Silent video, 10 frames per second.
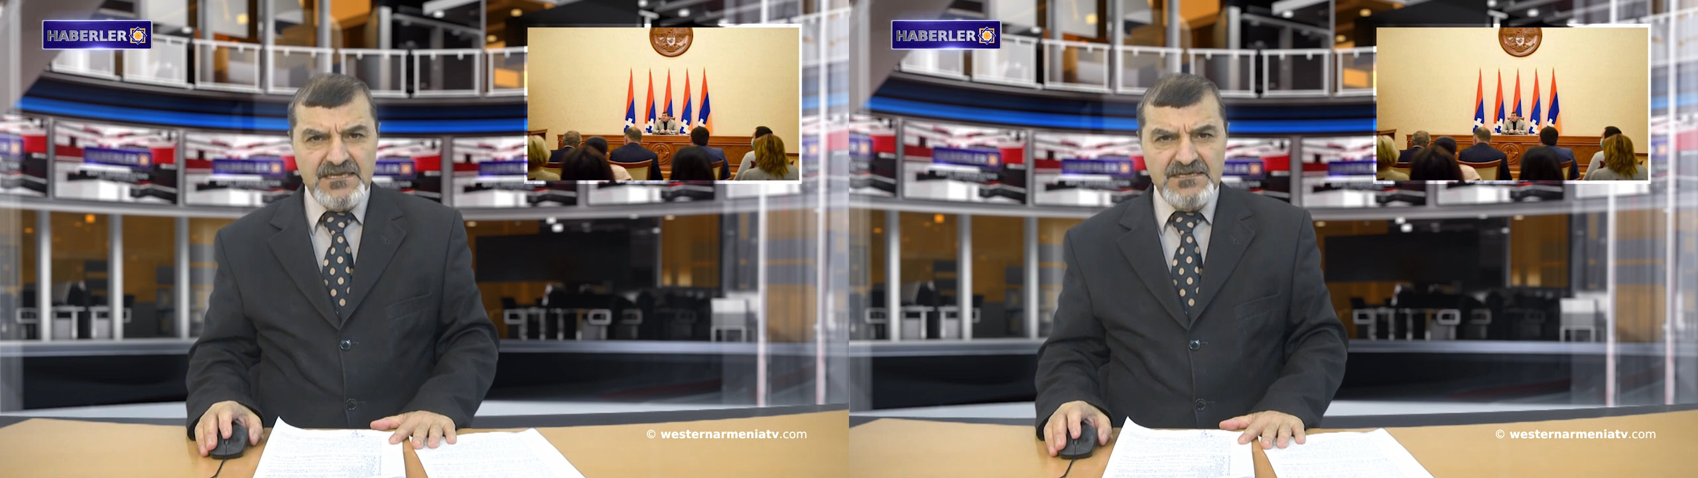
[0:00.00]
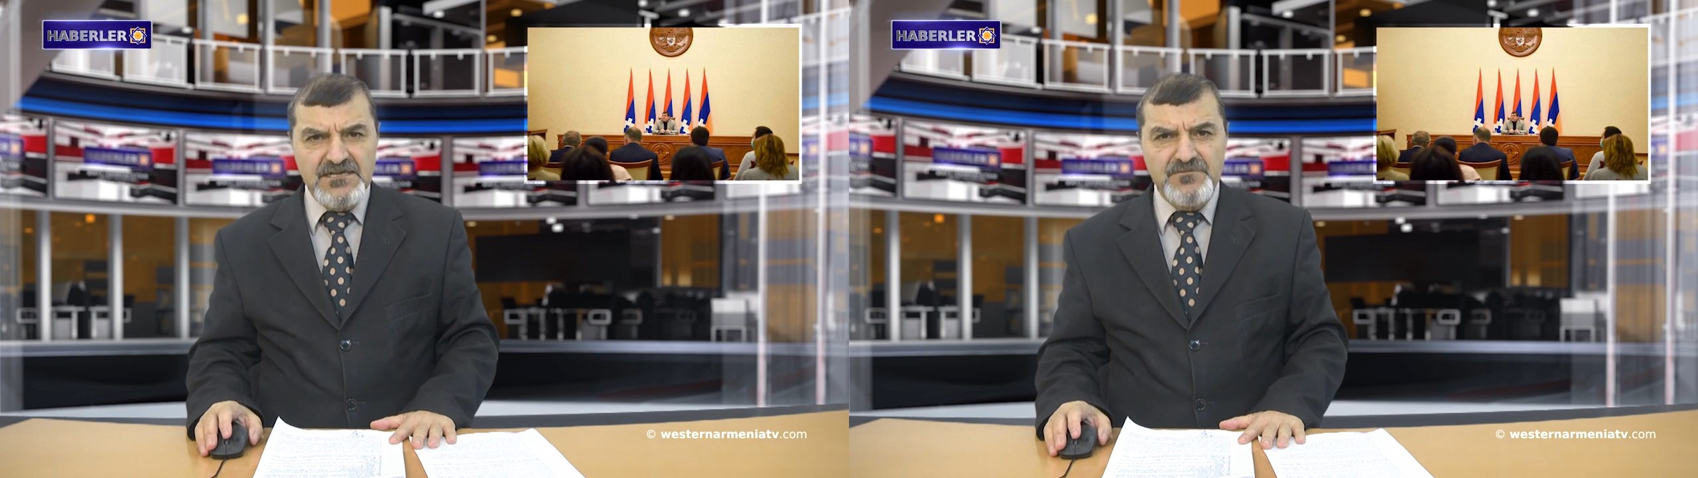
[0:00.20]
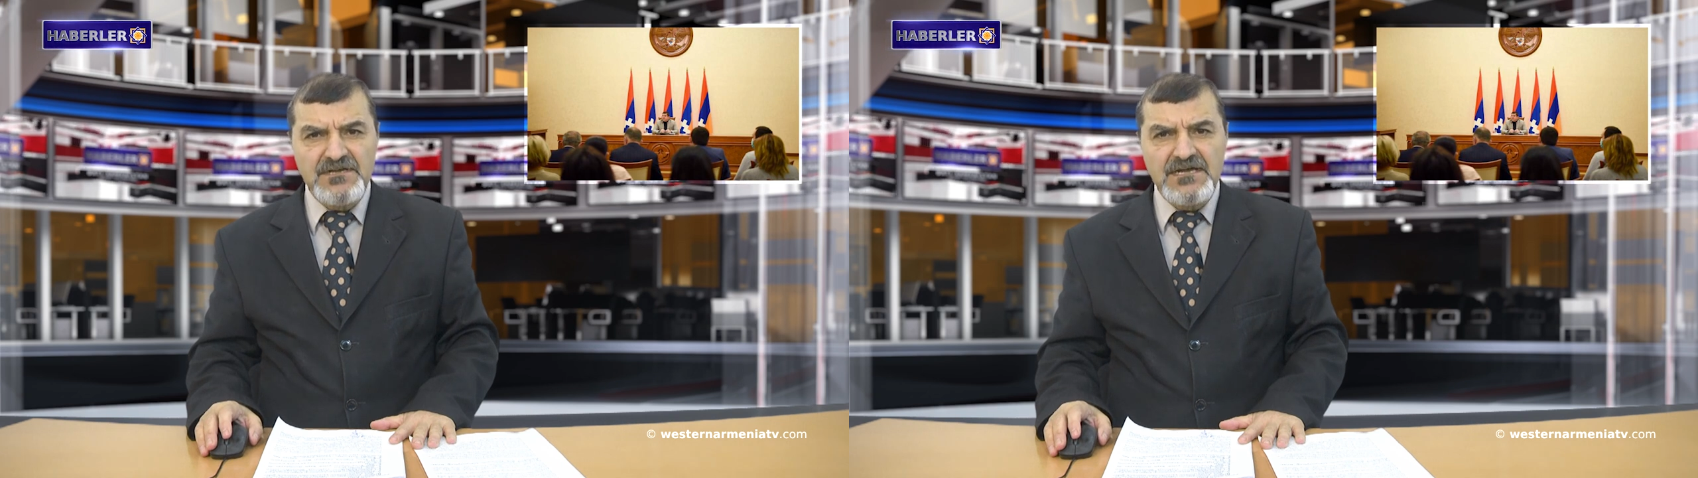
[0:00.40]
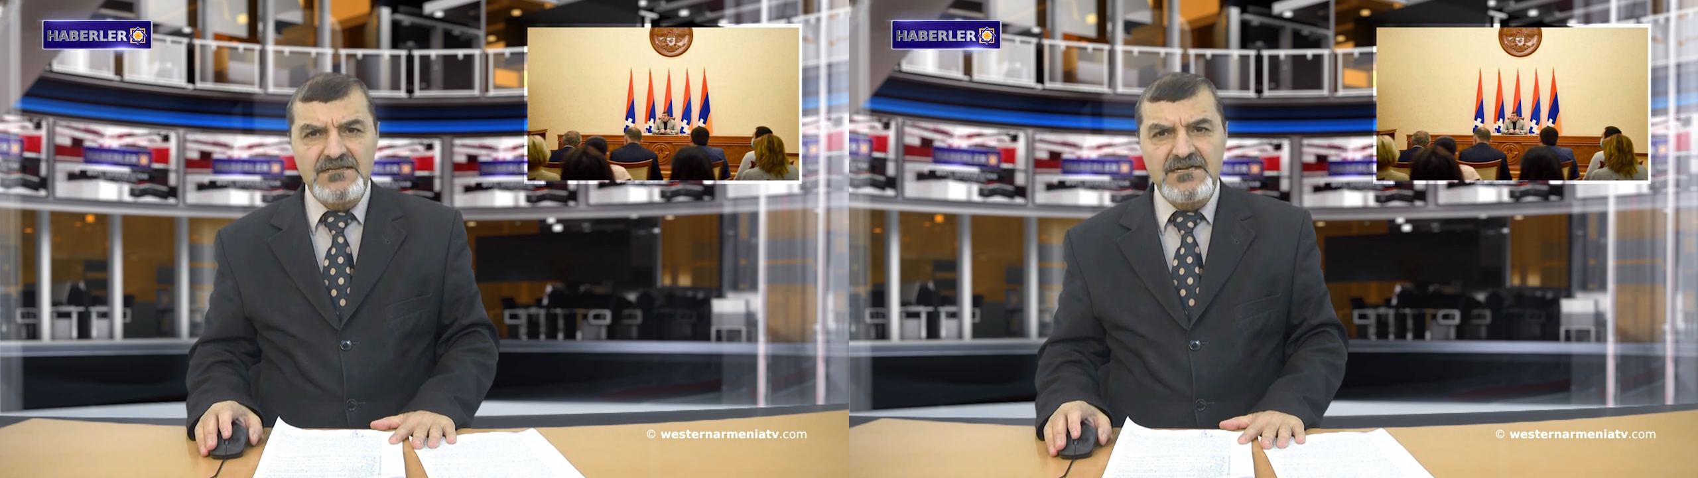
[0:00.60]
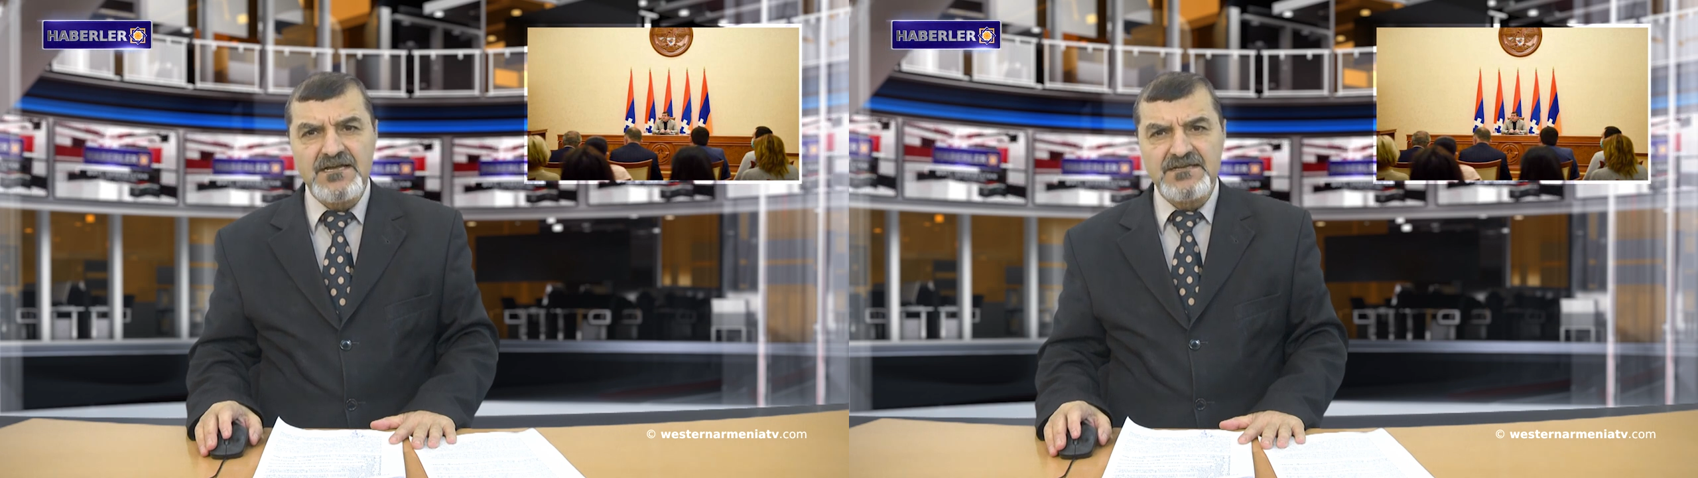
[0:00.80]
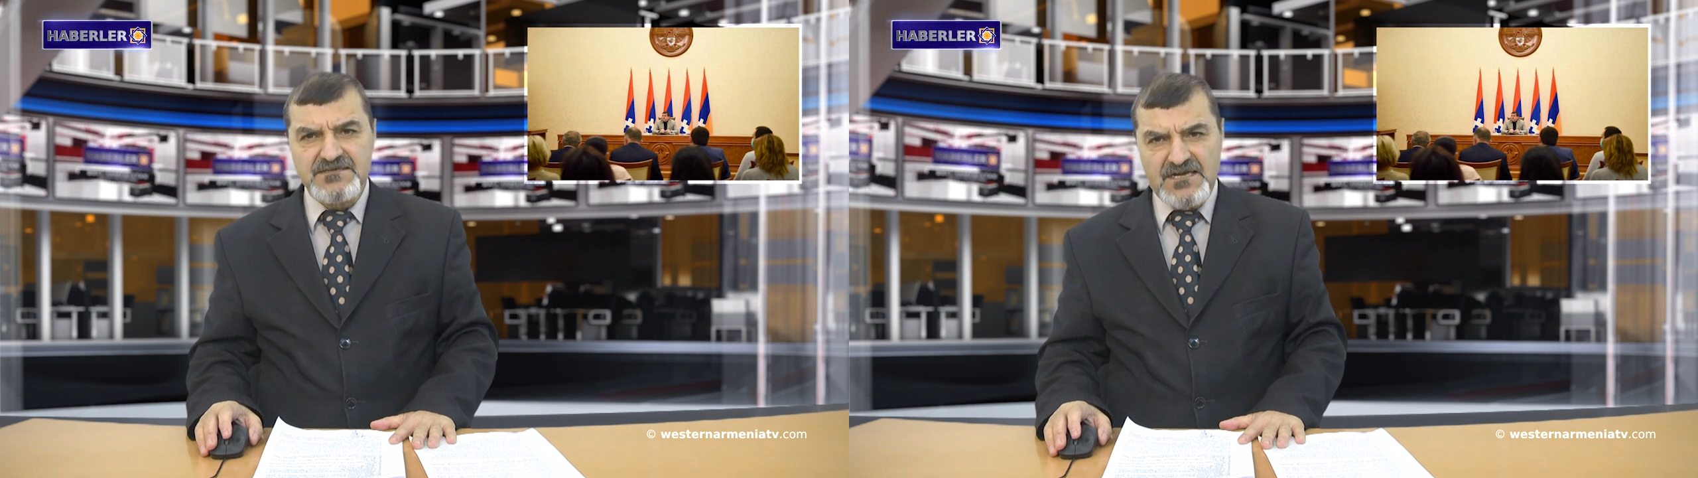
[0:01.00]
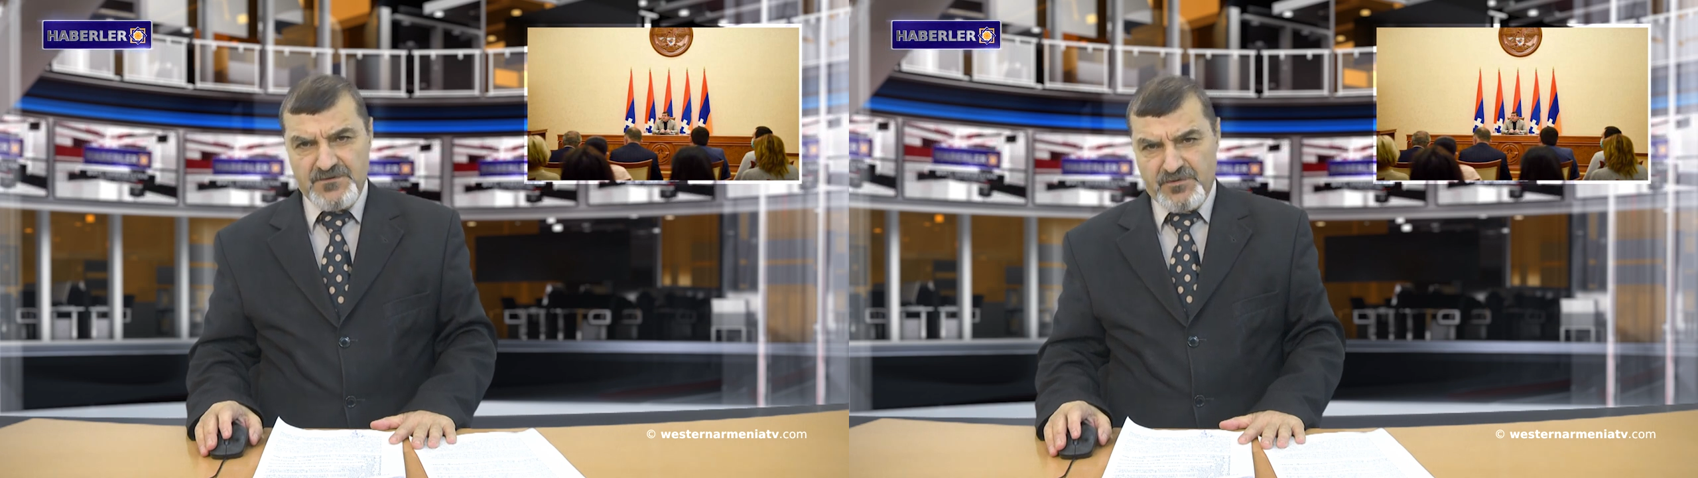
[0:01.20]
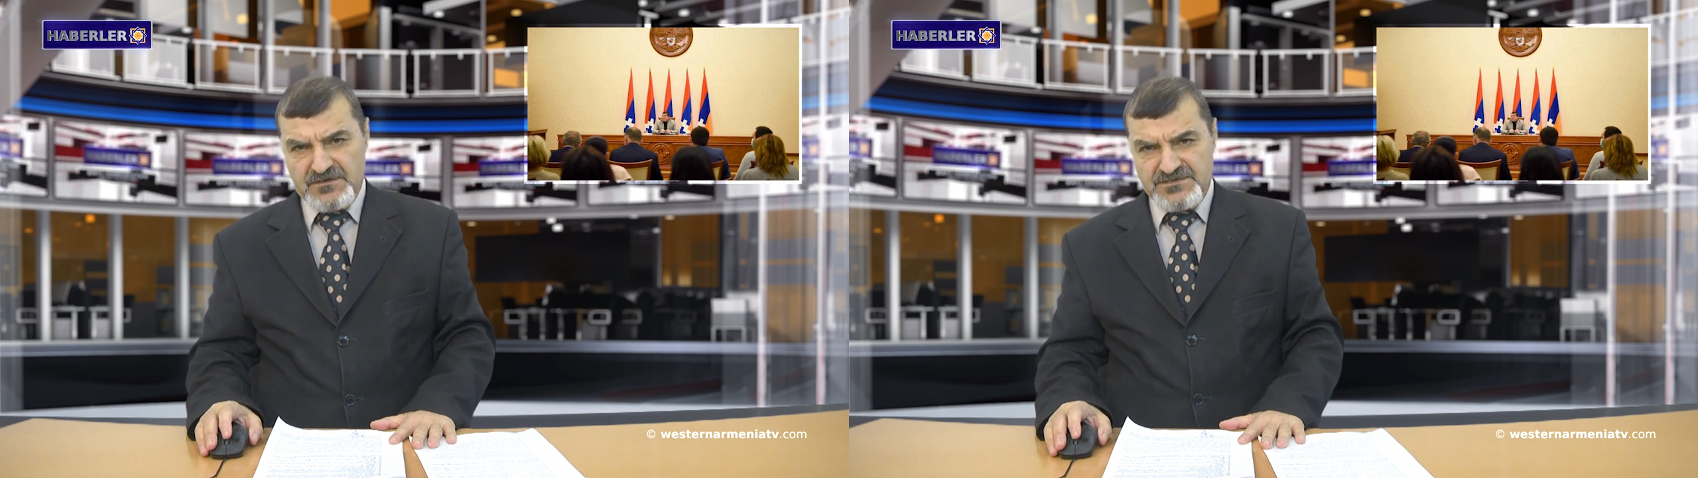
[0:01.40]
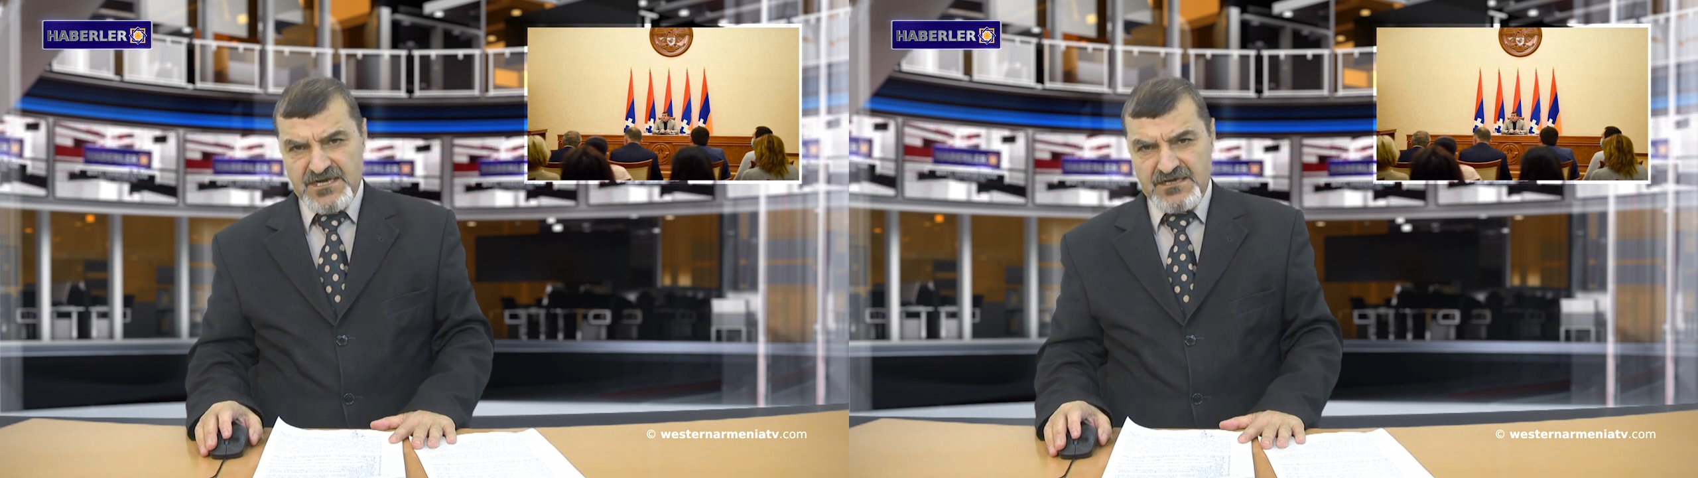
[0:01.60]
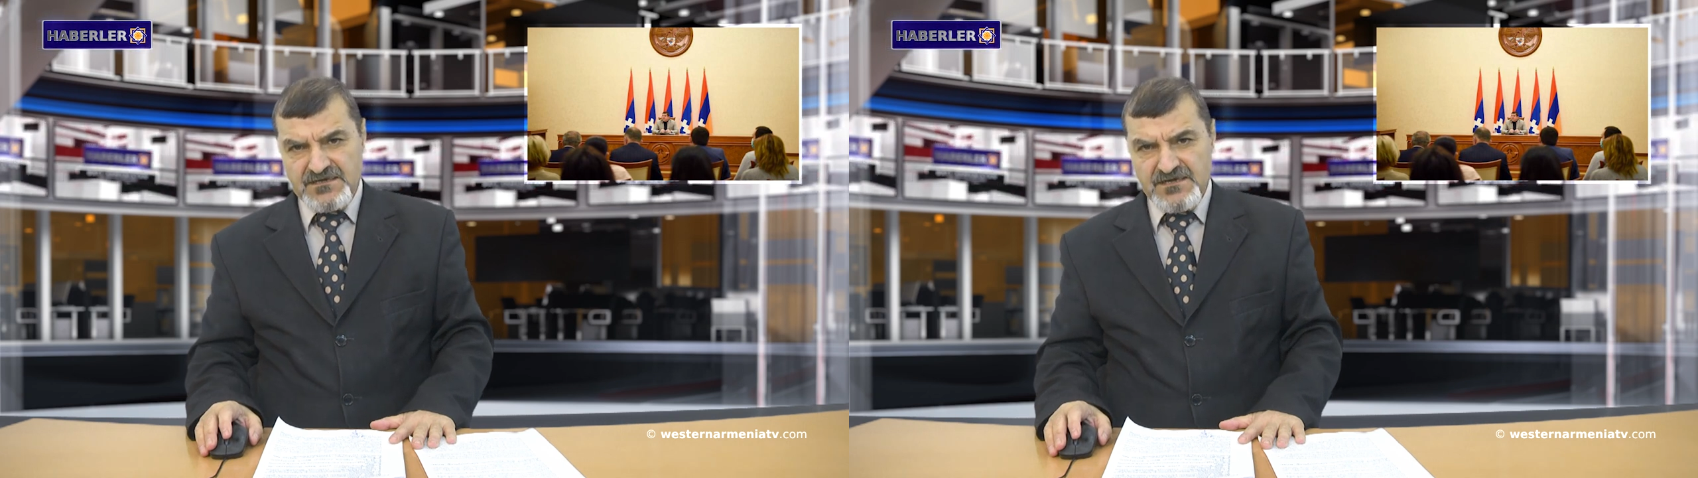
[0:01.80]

yeni binalara sahip olacak.